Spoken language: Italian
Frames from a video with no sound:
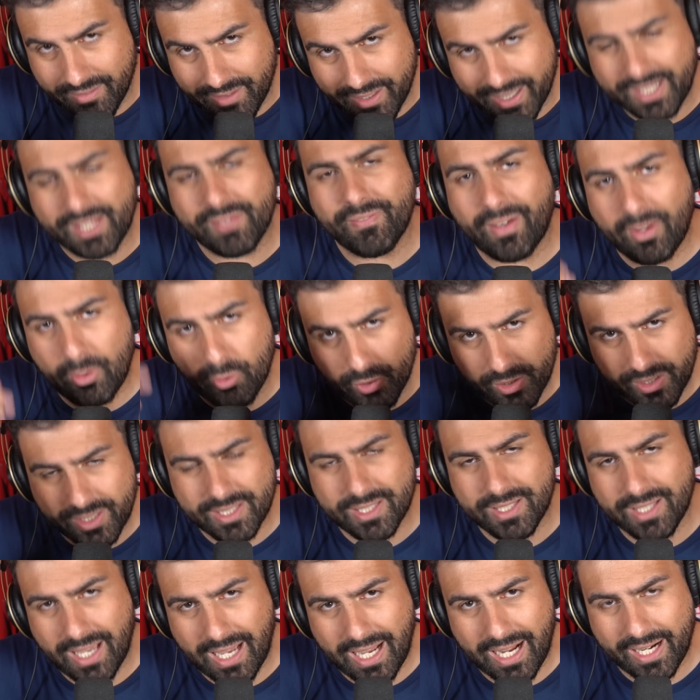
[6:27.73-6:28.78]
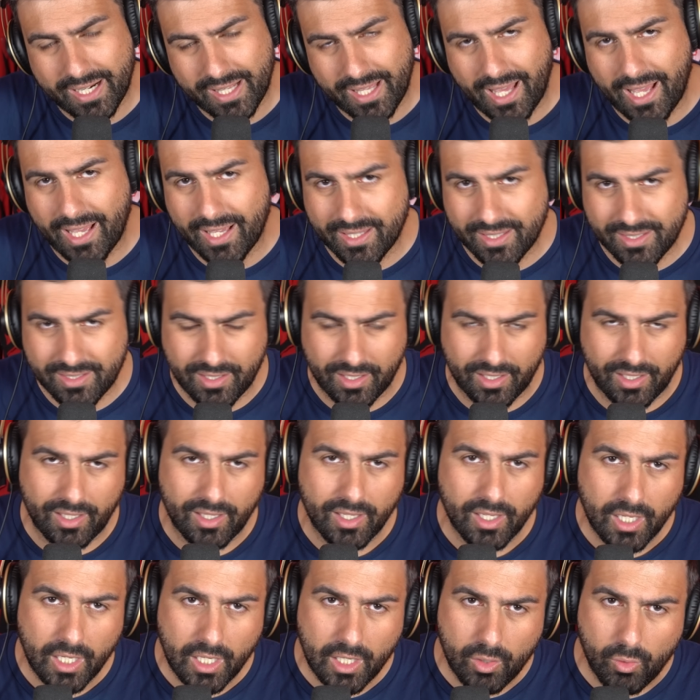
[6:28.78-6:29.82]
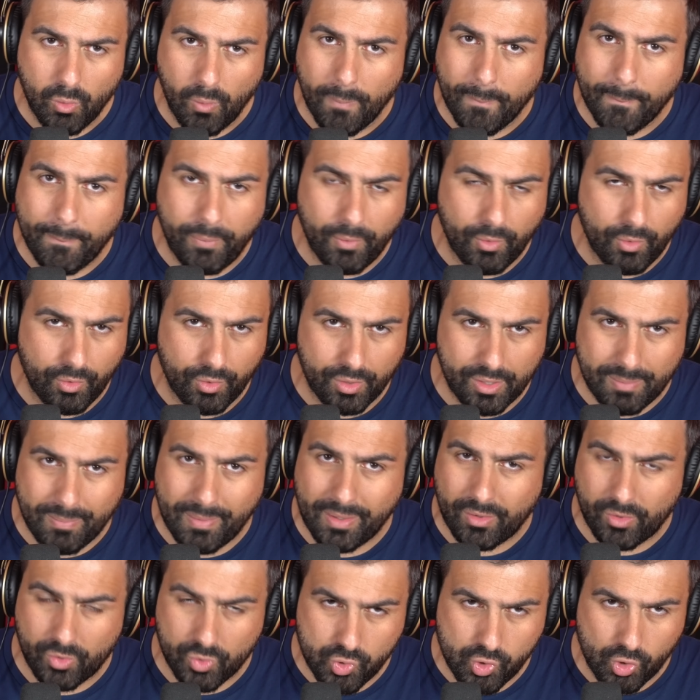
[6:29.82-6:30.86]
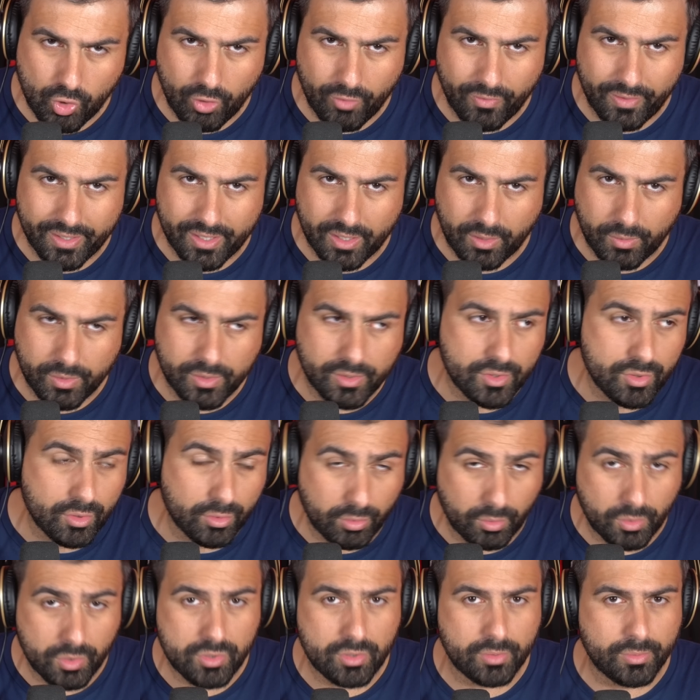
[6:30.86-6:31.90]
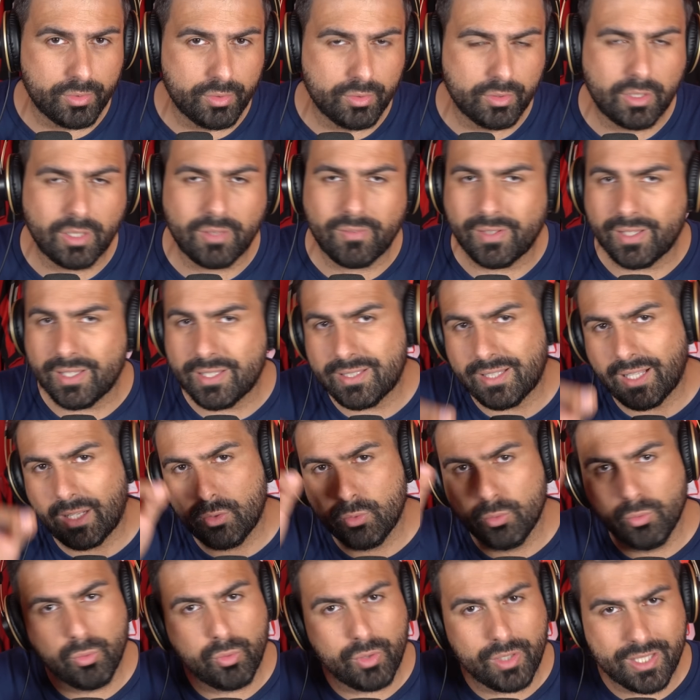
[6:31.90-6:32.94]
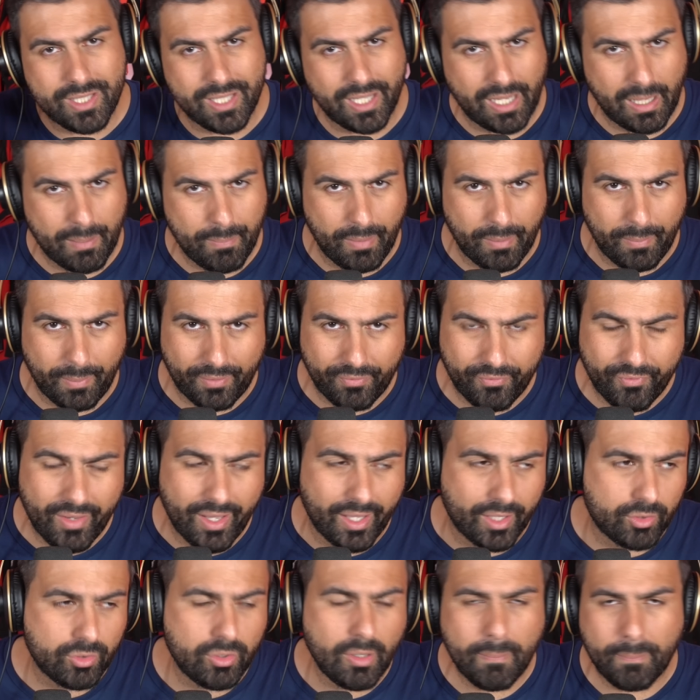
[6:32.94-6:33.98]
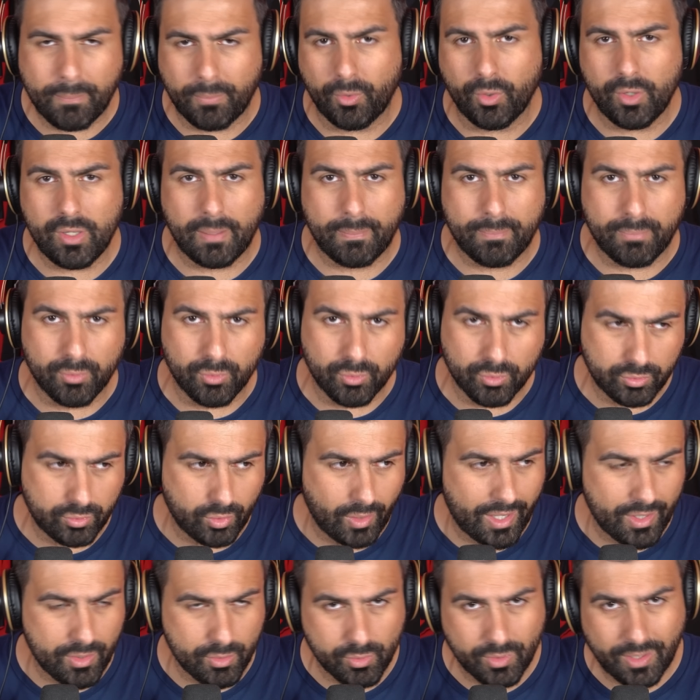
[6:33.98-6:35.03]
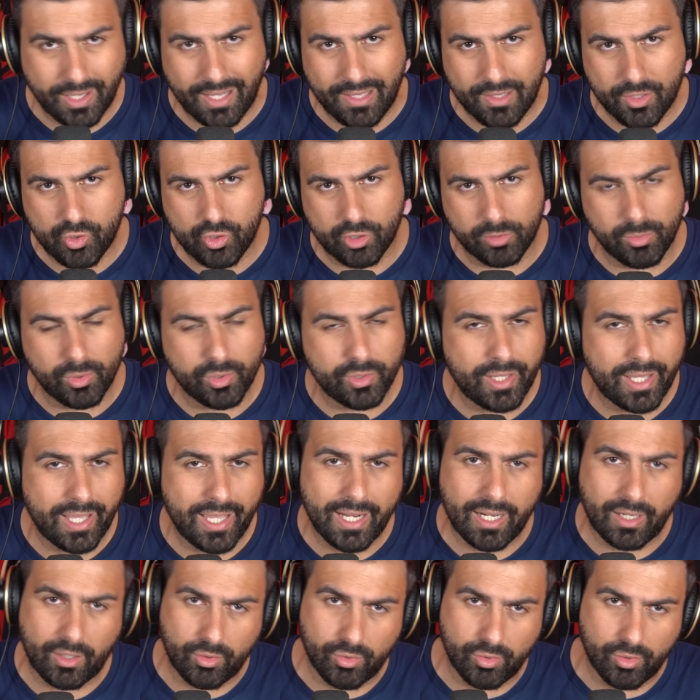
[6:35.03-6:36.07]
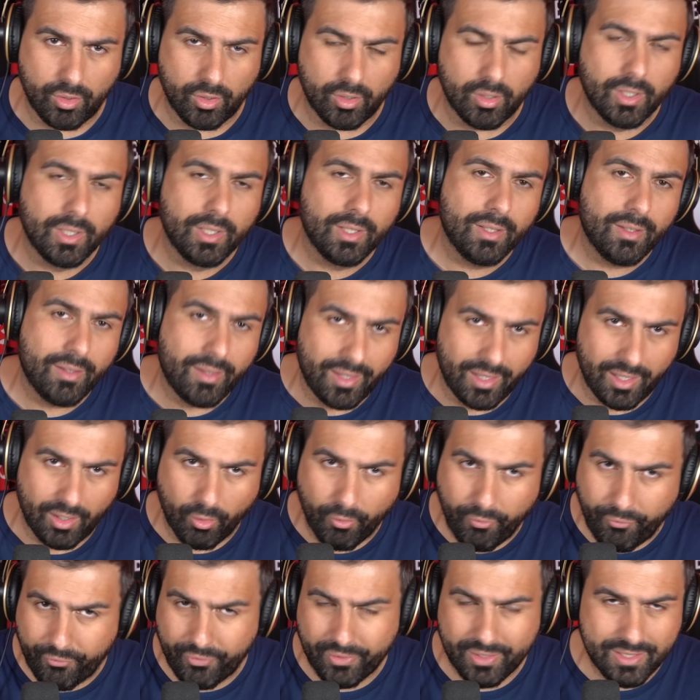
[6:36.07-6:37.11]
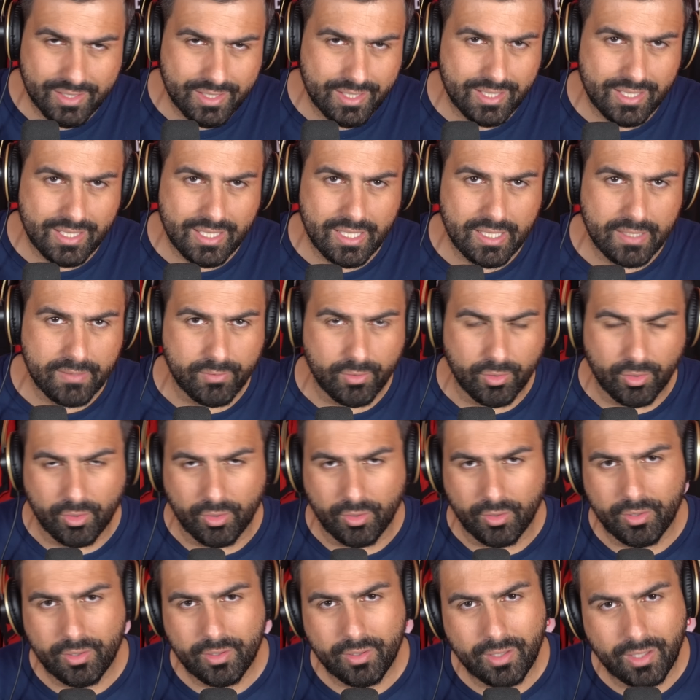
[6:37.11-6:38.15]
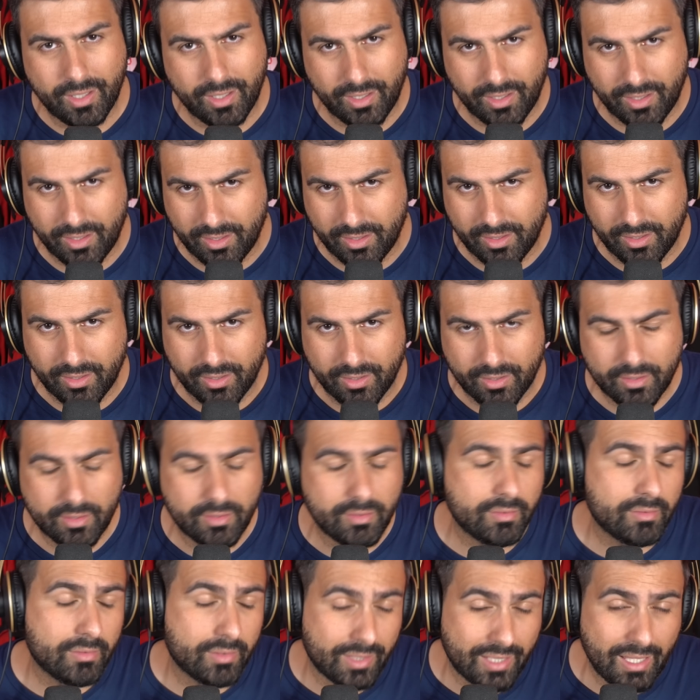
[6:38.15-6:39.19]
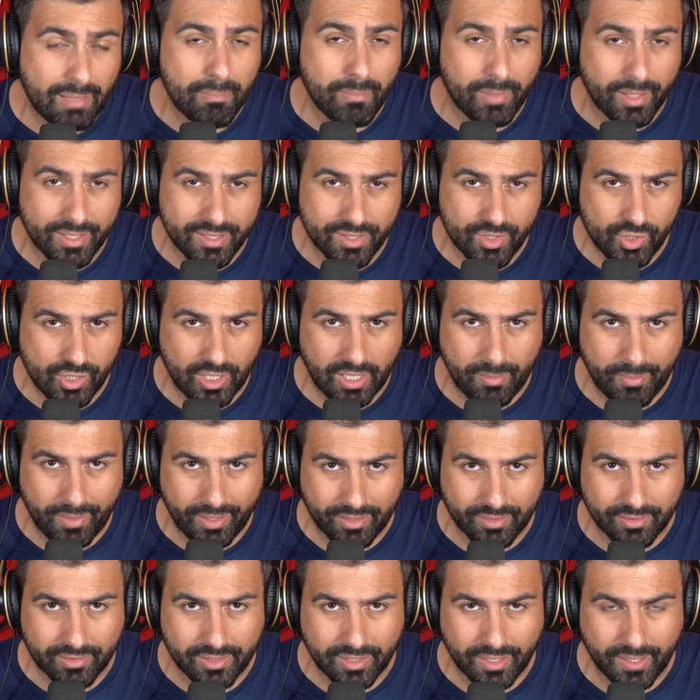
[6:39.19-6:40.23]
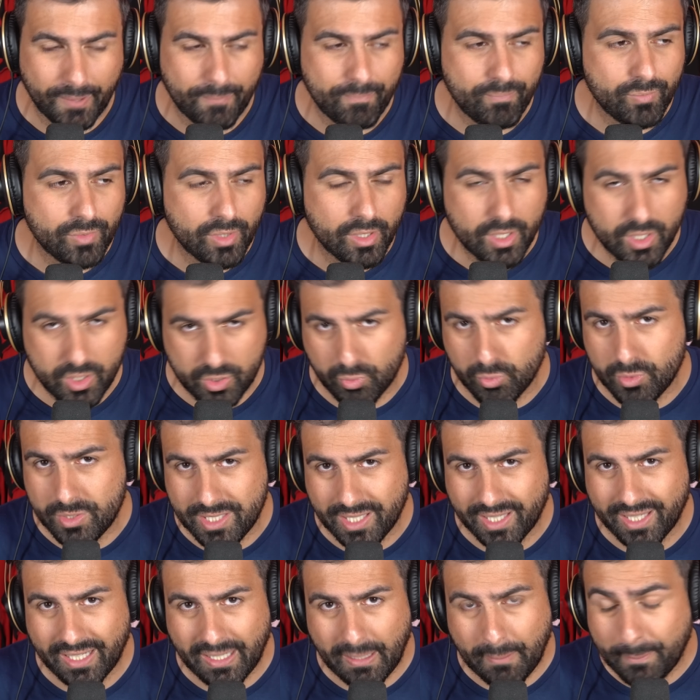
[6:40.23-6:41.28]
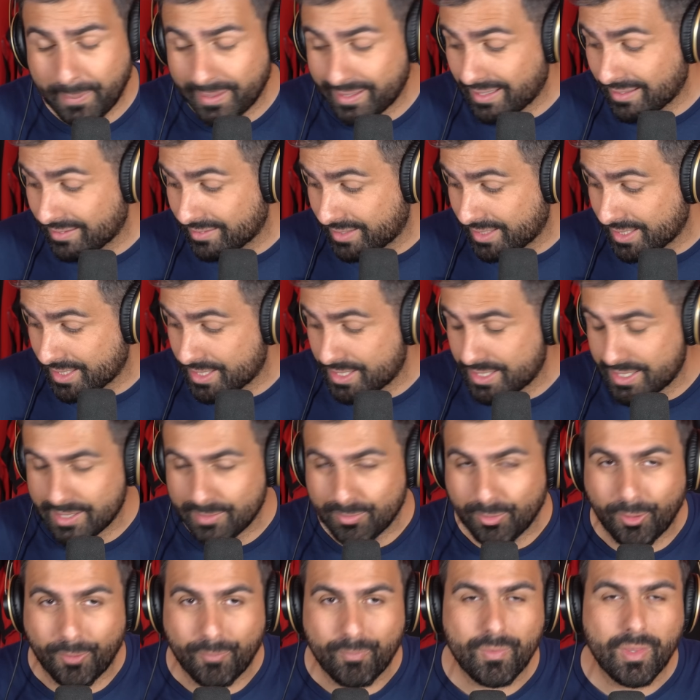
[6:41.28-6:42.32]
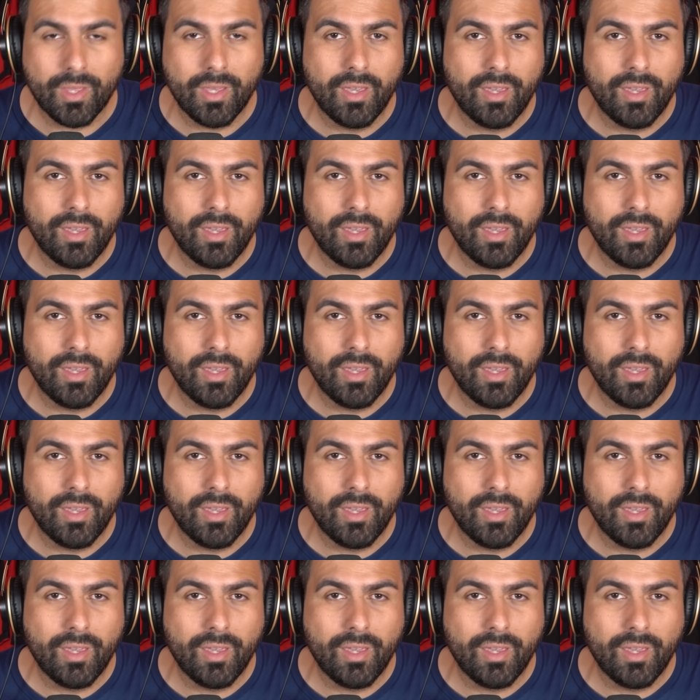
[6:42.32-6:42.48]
rivalorizzare anche un po' i meno giovani, quindi sotto questo punto di vista lui sarebbe perfetto. E poi appunto hai un calcio moderno, eh, offensivo, eh, che a me sinceramente stuzzicherebbe tantissimo.